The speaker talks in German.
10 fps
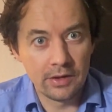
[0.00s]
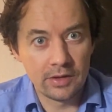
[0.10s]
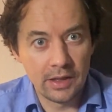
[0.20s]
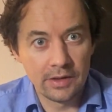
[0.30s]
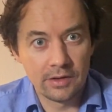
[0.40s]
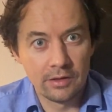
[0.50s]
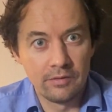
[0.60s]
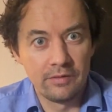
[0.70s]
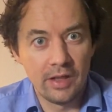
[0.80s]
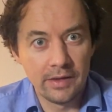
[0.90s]
Das heißt, also
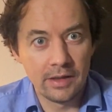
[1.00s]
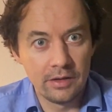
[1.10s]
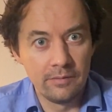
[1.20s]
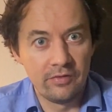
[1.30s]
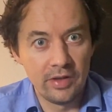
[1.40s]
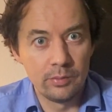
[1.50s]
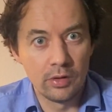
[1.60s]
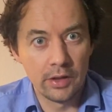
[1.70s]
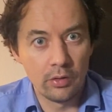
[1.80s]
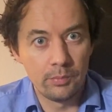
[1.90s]
wir waren dann im
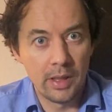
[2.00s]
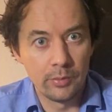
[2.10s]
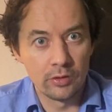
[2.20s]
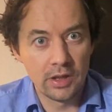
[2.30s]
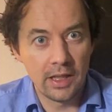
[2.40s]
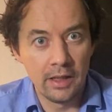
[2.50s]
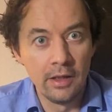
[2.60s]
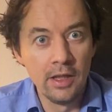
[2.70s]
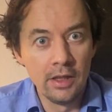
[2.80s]
Februar noch beim Notar.